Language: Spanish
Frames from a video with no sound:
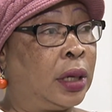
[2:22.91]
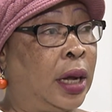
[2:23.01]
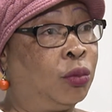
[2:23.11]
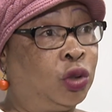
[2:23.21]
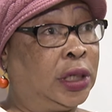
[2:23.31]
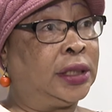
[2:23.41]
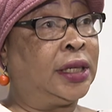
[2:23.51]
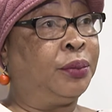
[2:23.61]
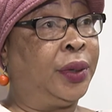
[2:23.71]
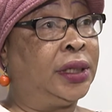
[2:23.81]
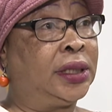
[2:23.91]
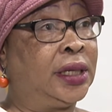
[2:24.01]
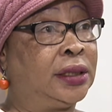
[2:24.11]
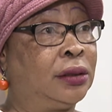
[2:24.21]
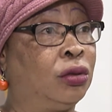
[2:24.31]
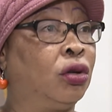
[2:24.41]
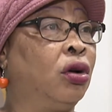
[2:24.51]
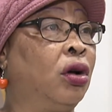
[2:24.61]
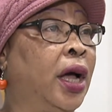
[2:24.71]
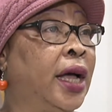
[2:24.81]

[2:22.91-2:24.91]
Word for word: a muchas empresas no